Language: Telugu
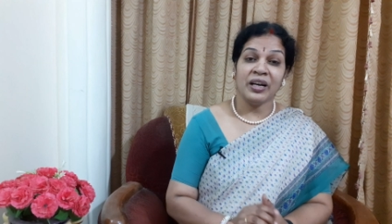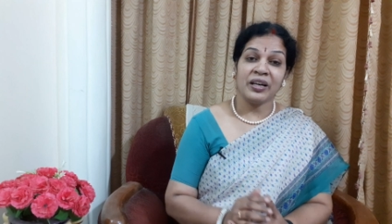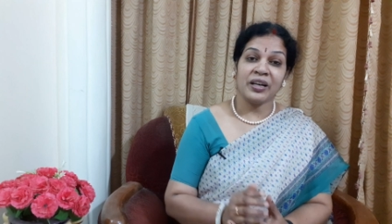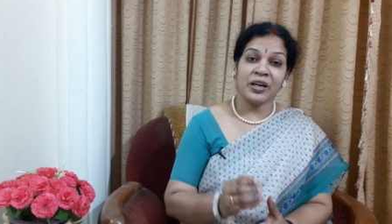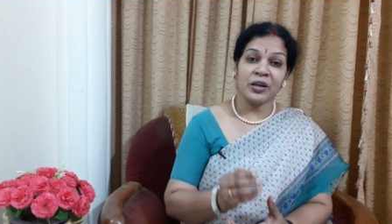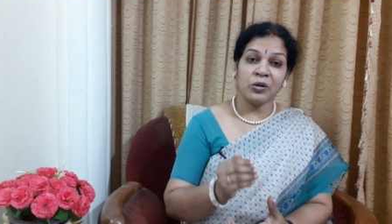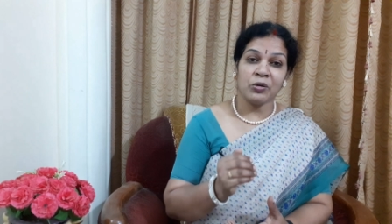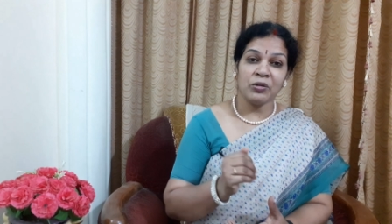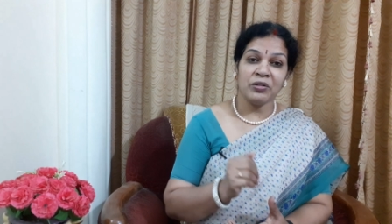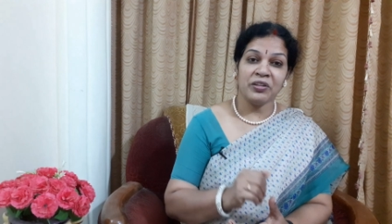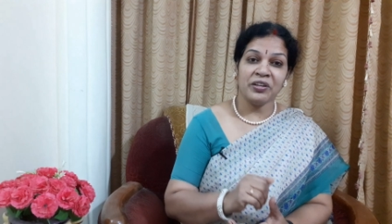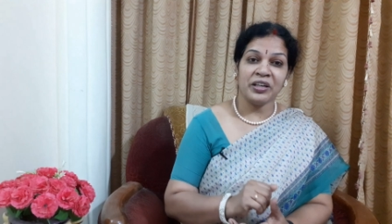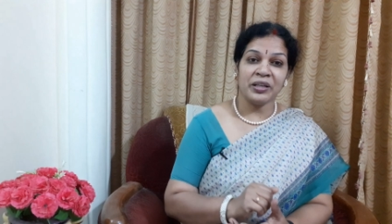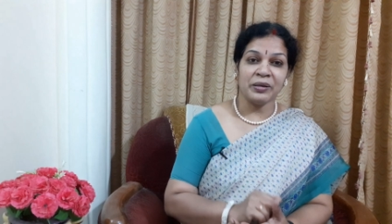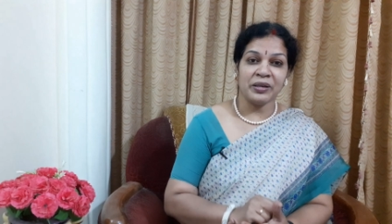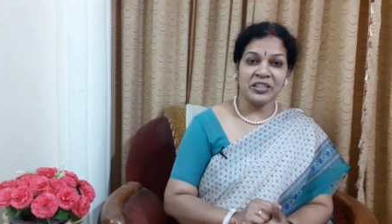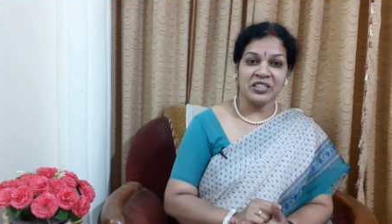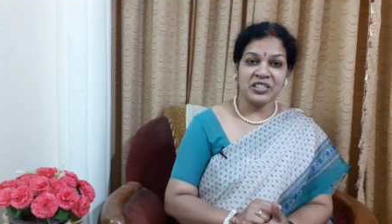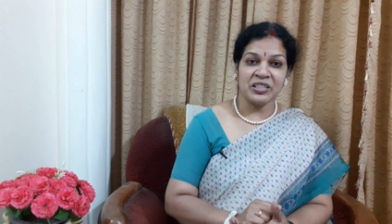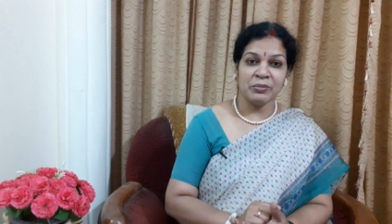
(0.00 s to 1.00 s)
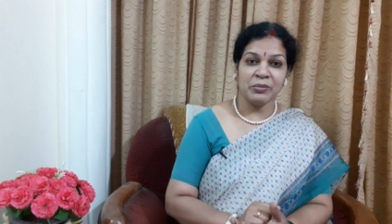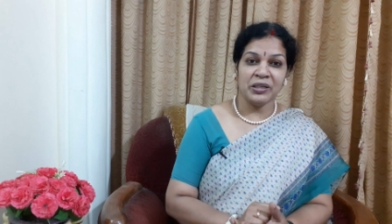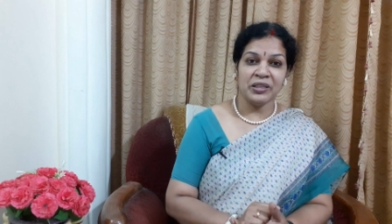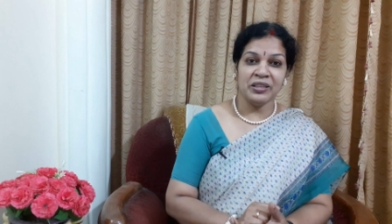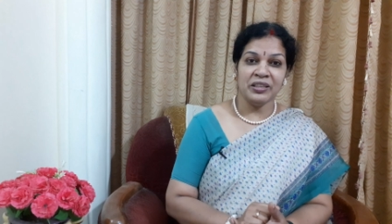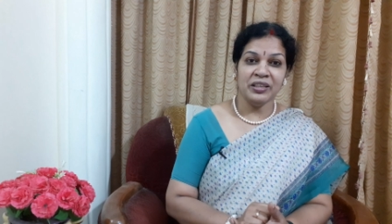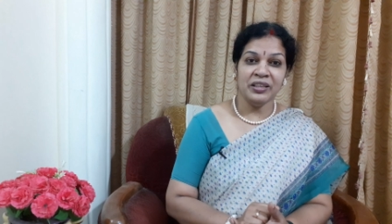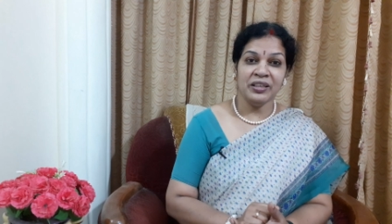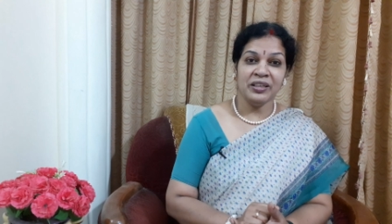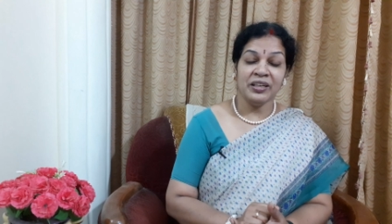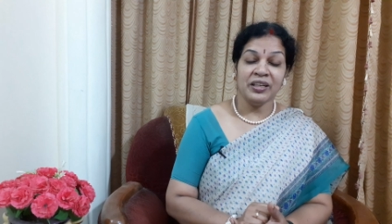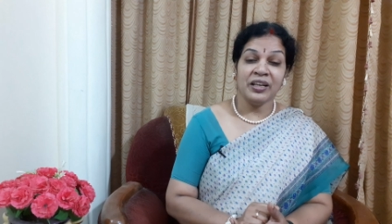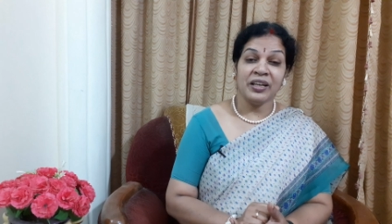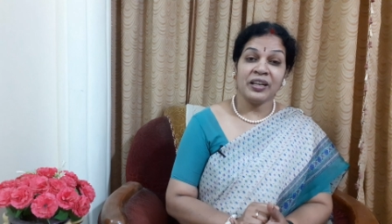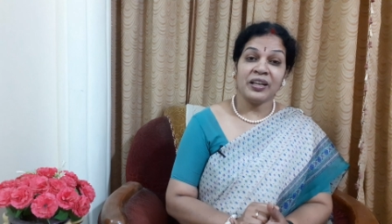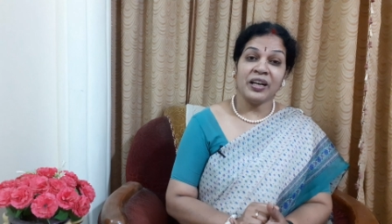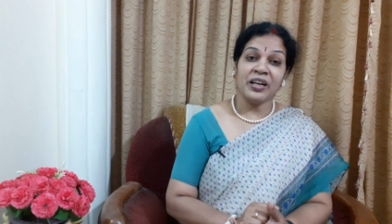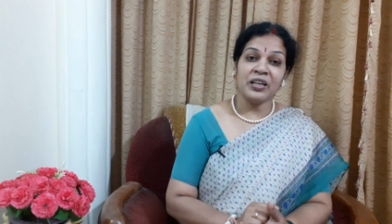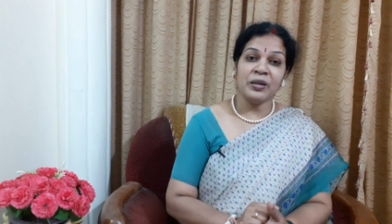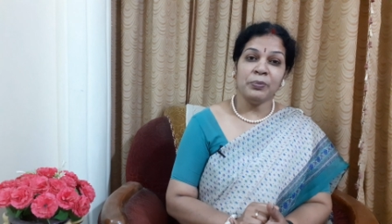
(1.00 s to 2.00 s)
కంట్రోల్ చేయడం కష్టమైంది
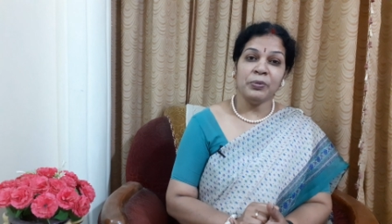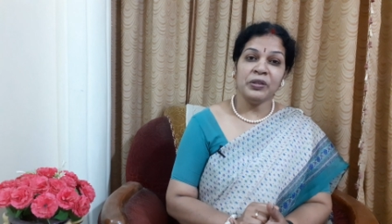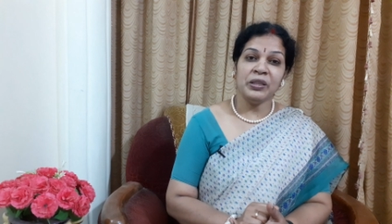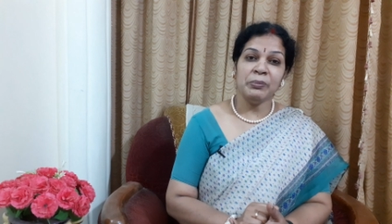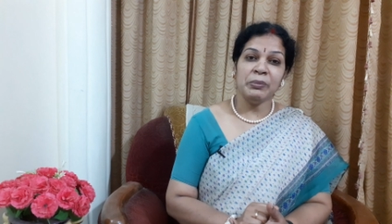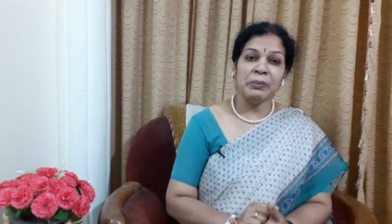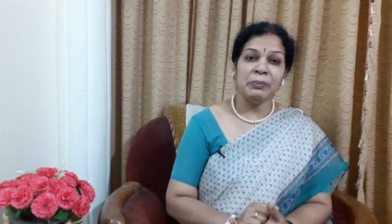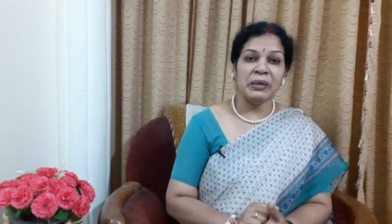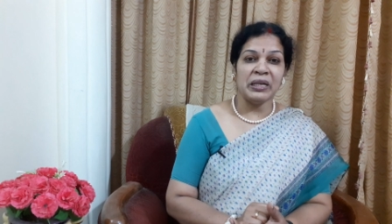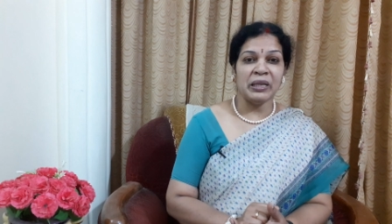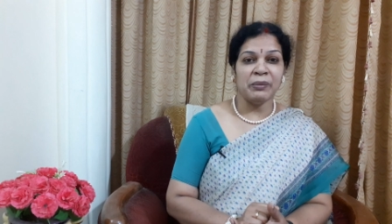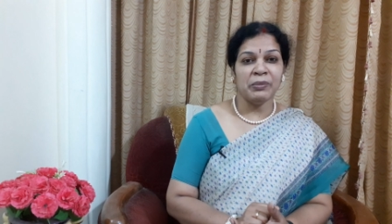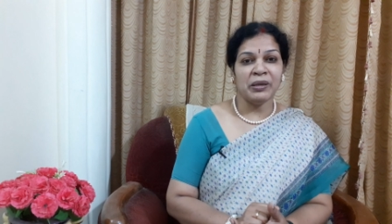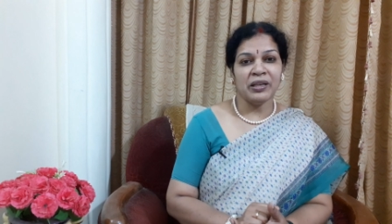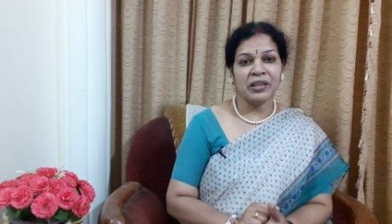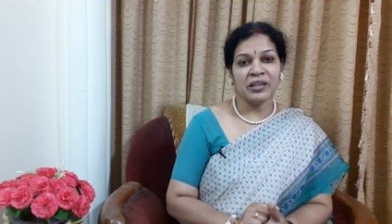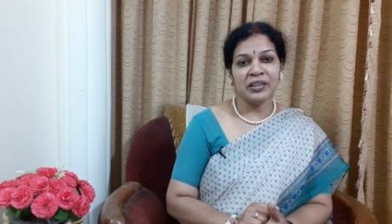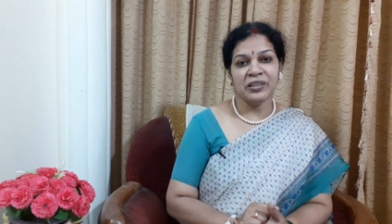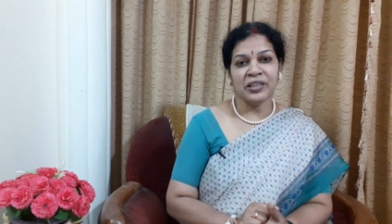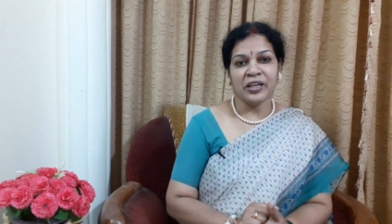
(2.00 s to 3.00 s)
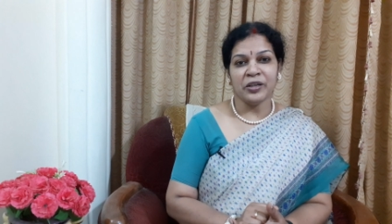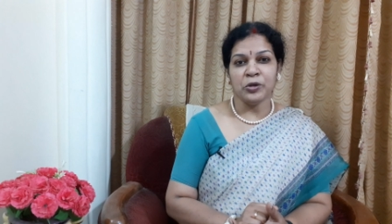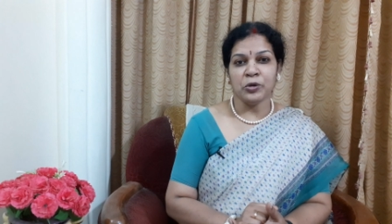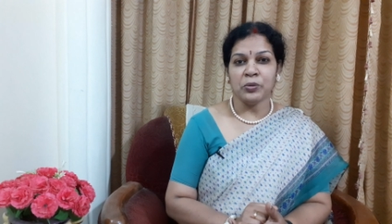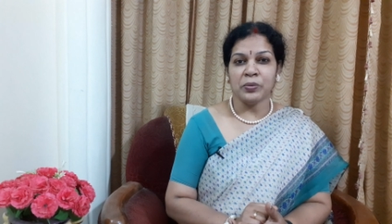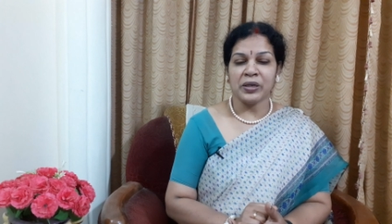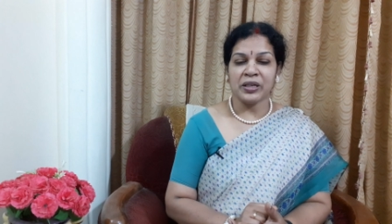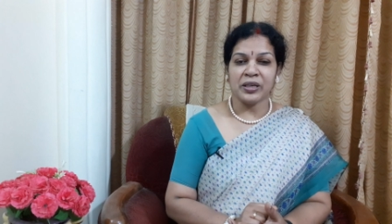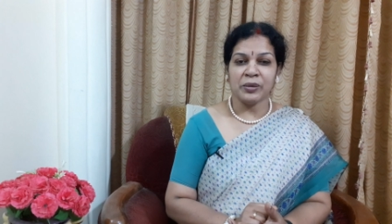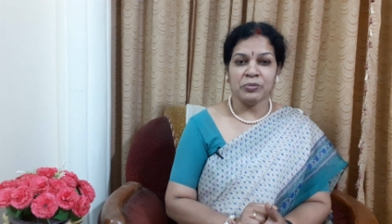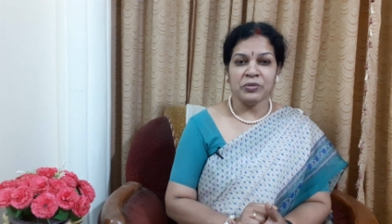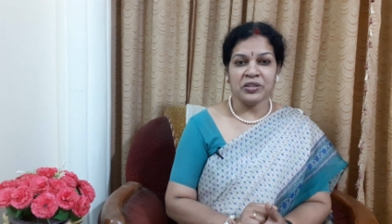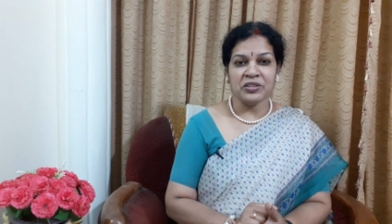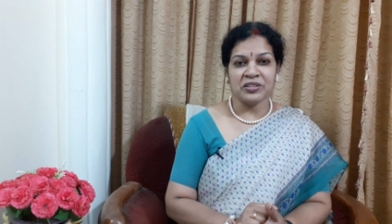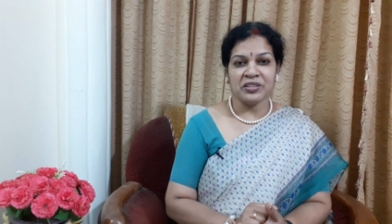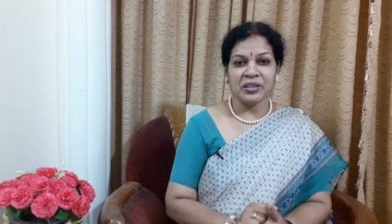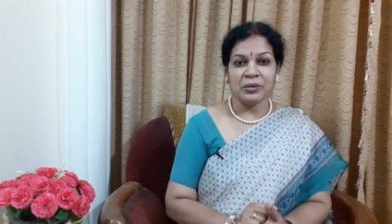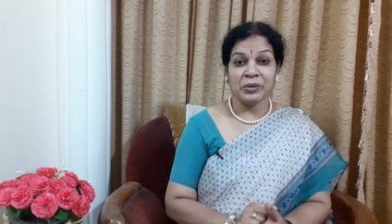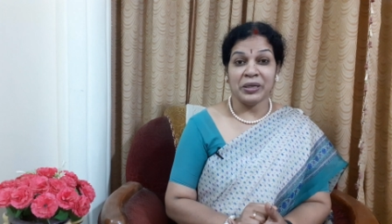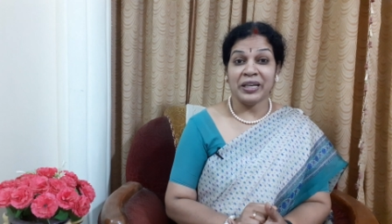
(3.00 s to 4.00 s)
కాకపోతే మేము మెల్లమెల్లగా దాన్ని ఓవర్కమ్
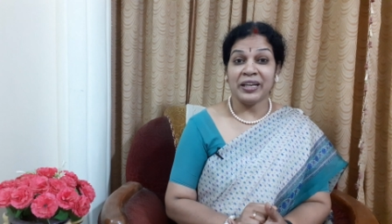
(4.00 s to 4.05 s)
చేసాము